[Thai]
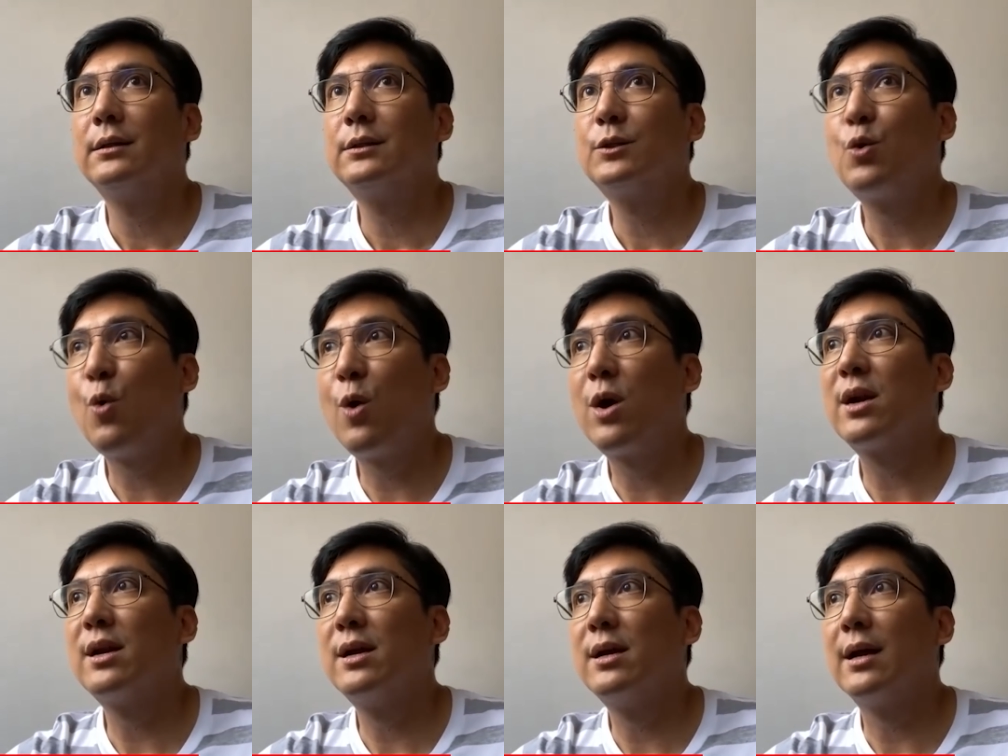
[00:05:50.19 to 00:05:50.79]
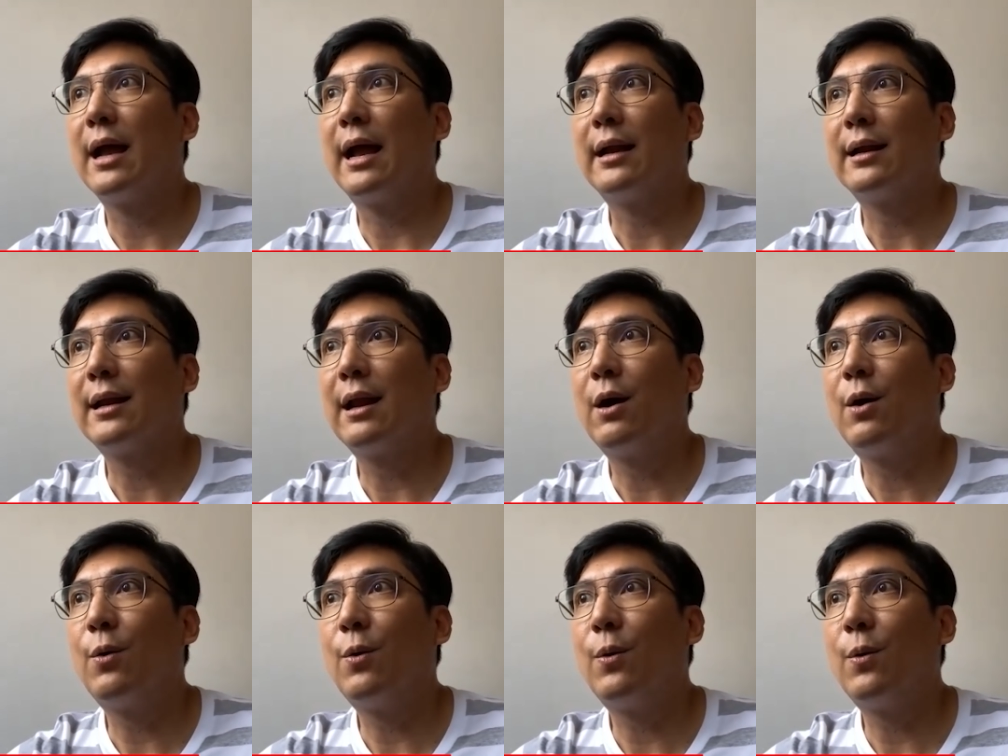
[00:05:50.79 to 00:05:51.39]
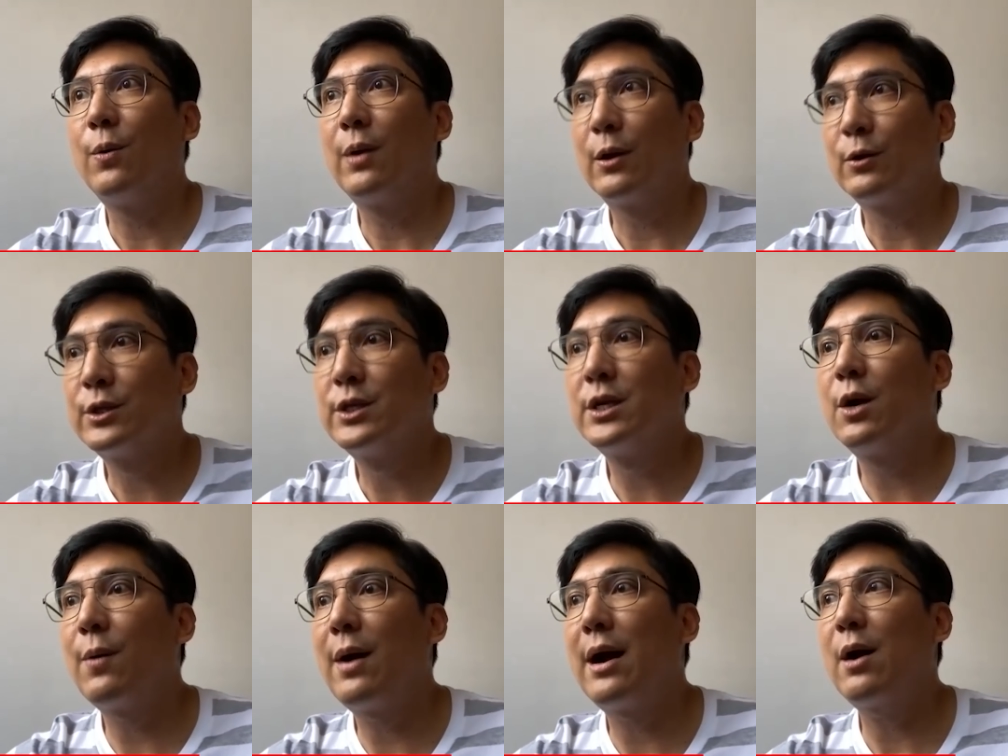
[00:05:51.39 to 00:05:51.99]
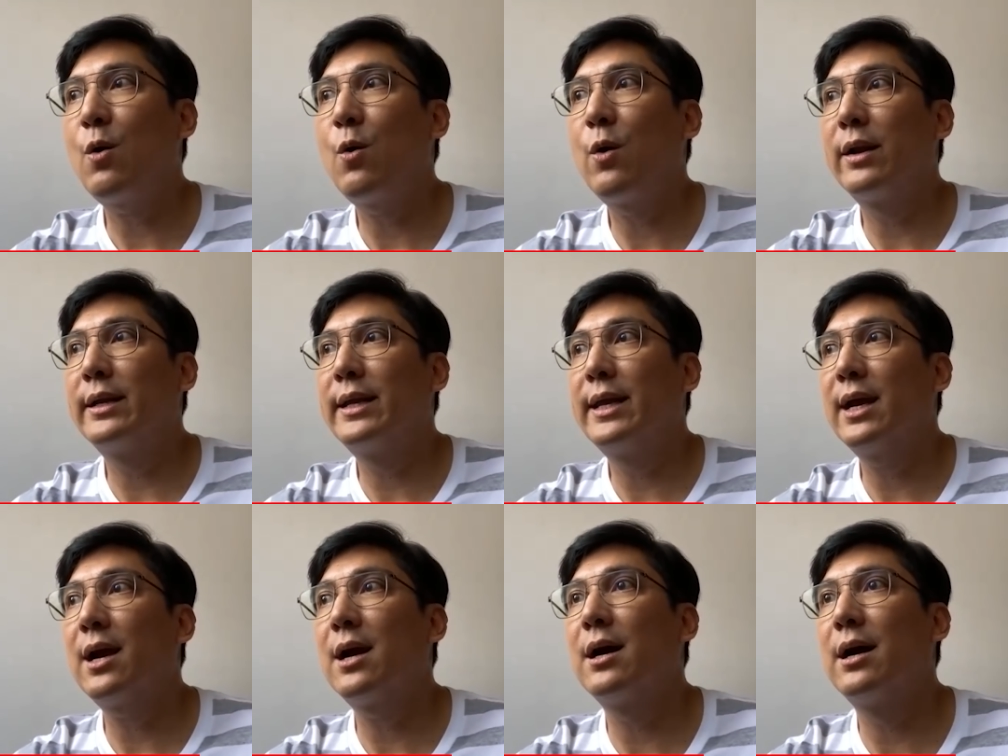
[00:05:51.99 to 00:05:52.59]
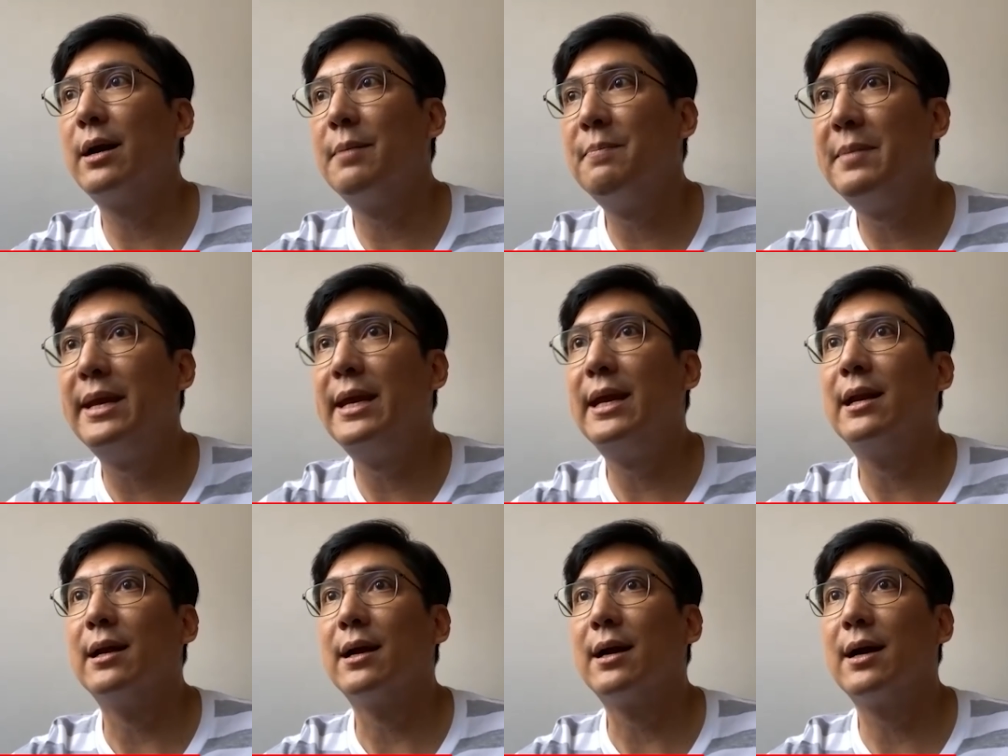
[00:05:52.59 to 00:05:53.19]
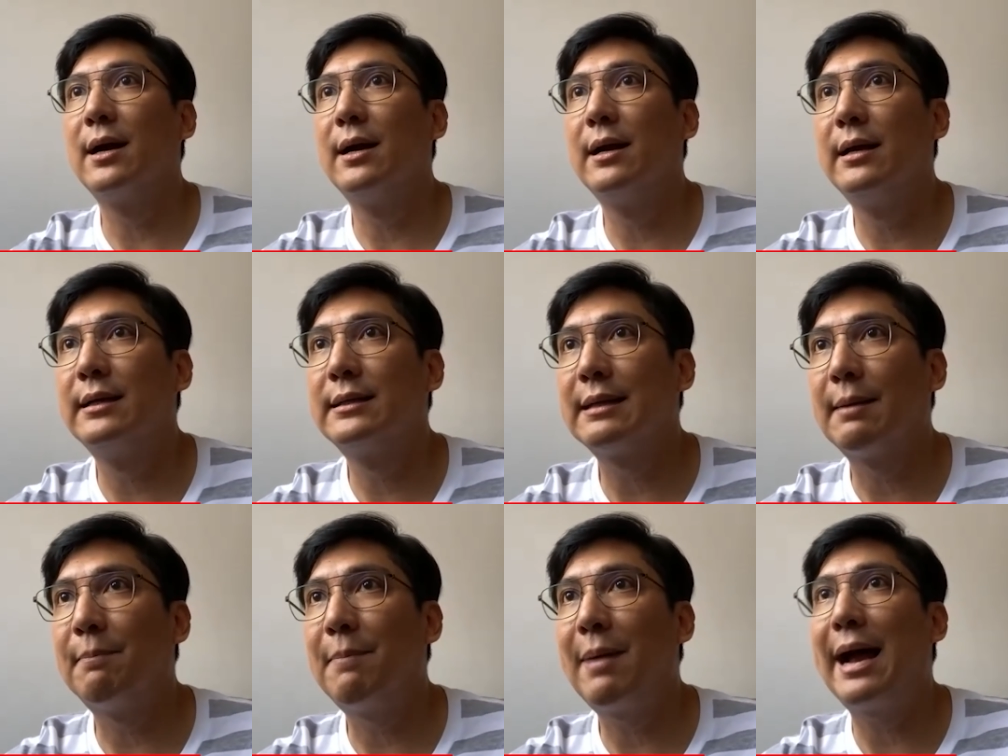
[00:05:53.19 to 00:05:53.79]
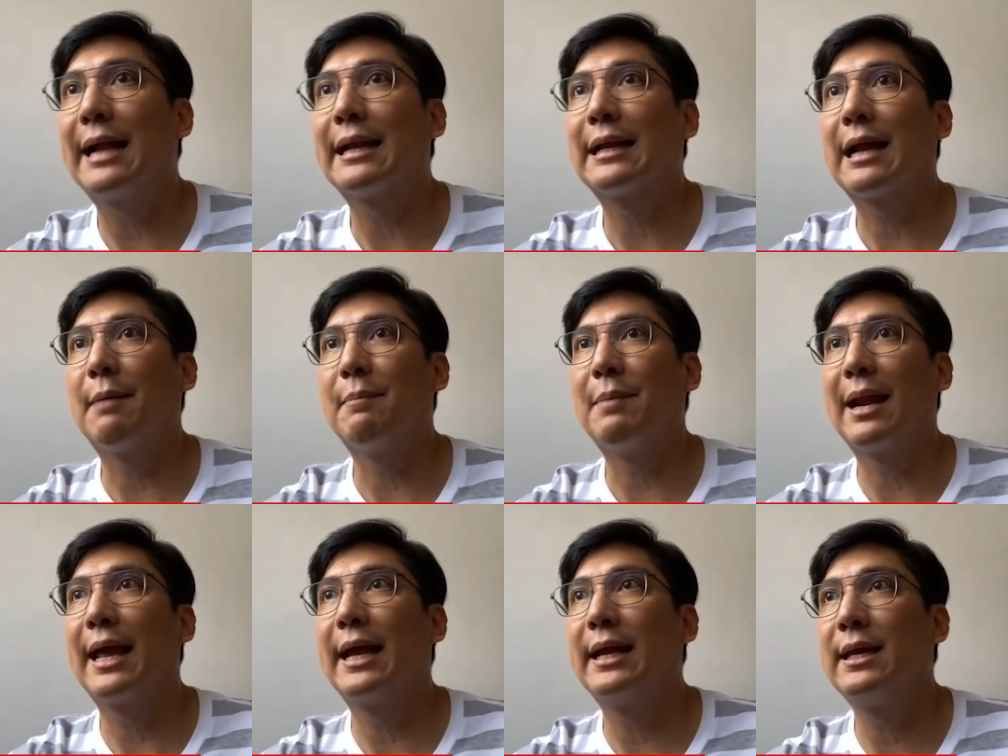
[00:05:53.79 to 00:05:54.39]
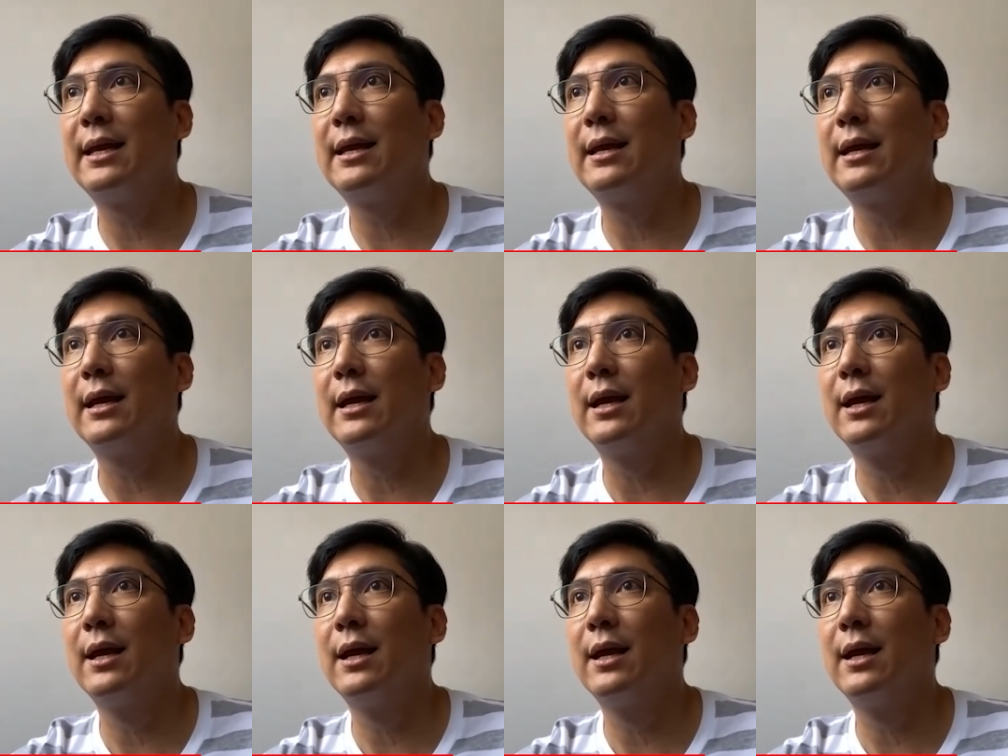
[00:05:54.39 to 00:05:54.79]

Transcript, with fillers: ช่วงหนึ่งอ่ะเราเราเชื่อว่าคนที่เคยมีหรือเคยสัมผัสกับอะไรที่